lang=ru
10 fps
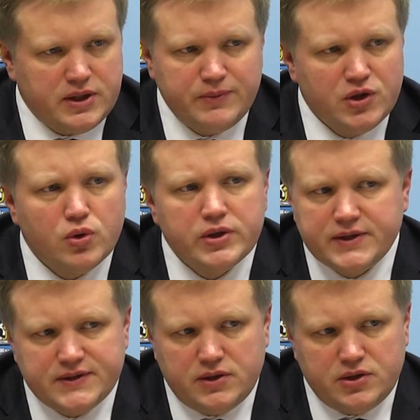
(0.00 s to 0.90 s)
Там не
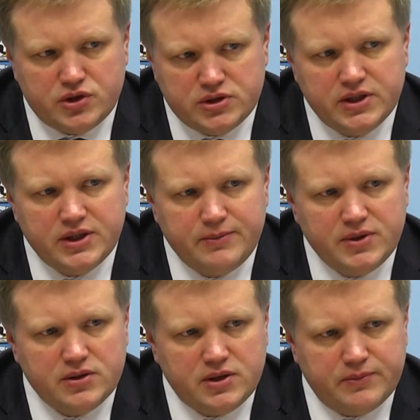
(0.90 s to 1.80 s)
только, кстати, жилые
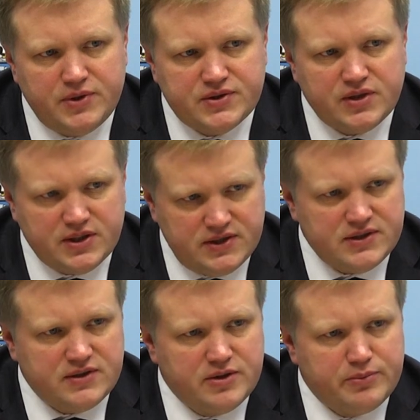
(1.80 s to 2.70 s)
дома, там есть и
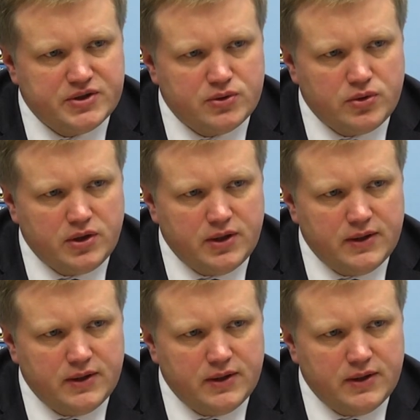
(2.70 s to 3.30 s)
хозяйственные постройки.